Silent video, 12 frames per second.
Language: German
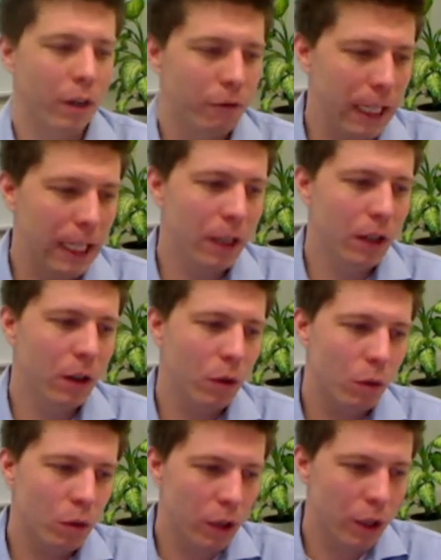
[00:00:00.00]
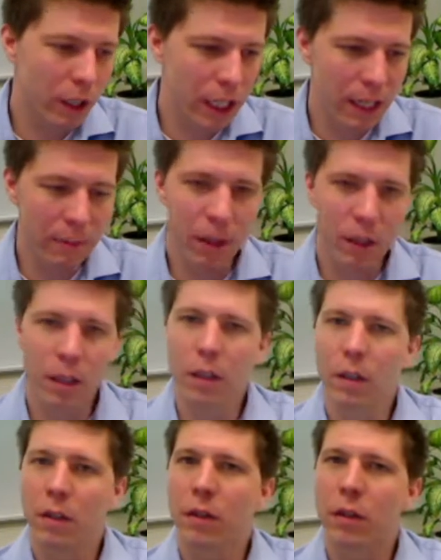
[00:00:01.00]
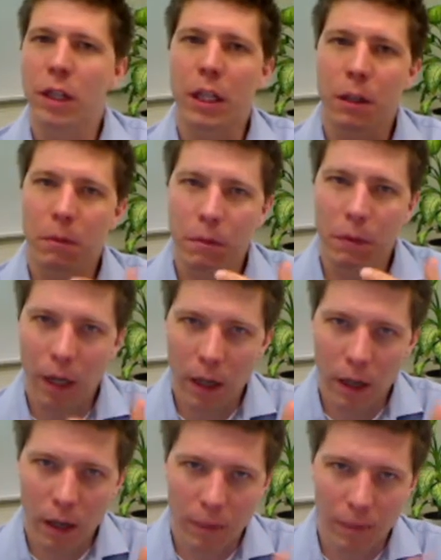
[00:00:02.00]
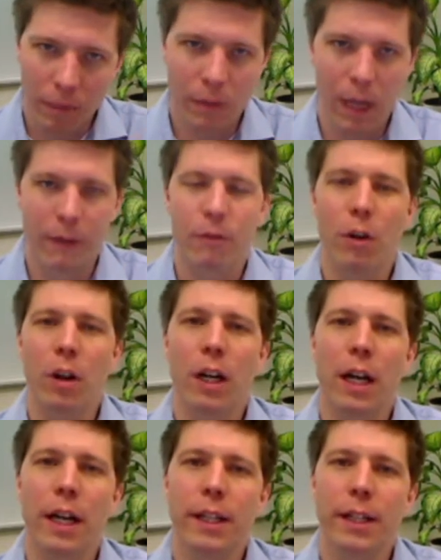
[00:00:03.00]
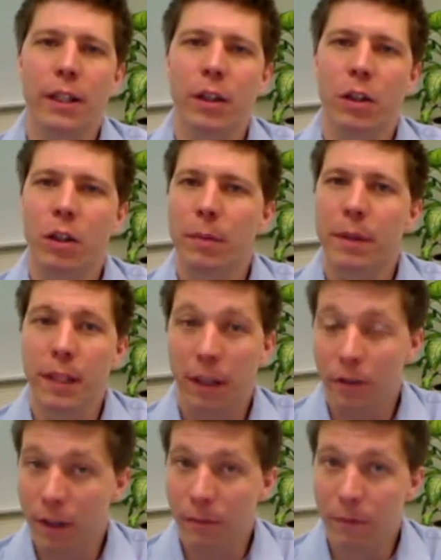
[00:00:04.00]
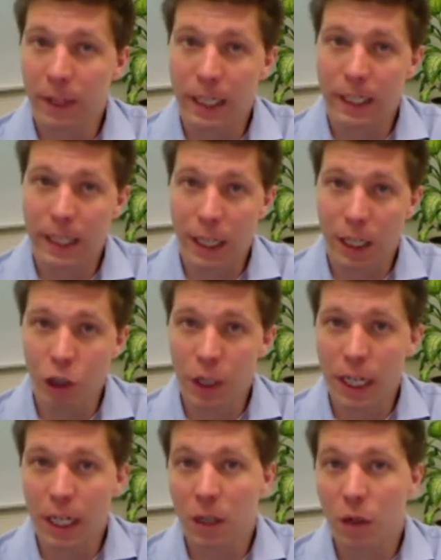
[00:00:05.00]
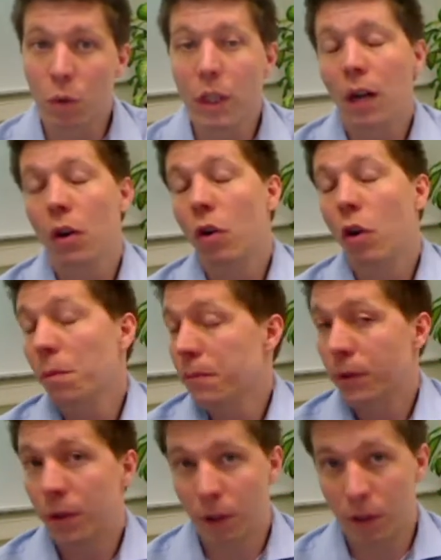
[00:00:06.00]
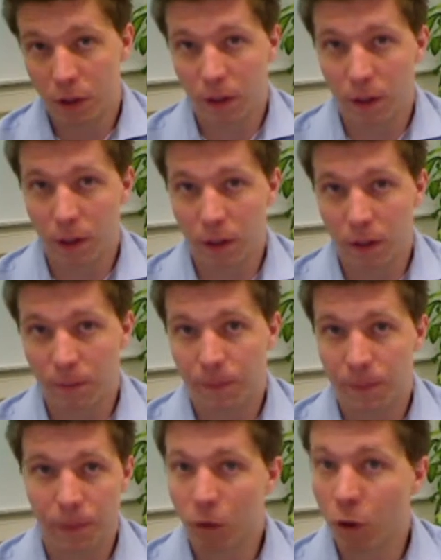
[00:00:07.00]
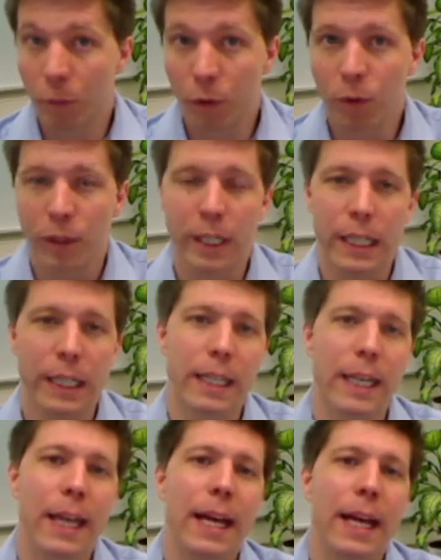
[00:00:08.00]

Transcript: viele Unternehmen, die ähm, erfolgreiche kommerzielle Firmenwikis herstellen und auch Open Source ähm, Communities,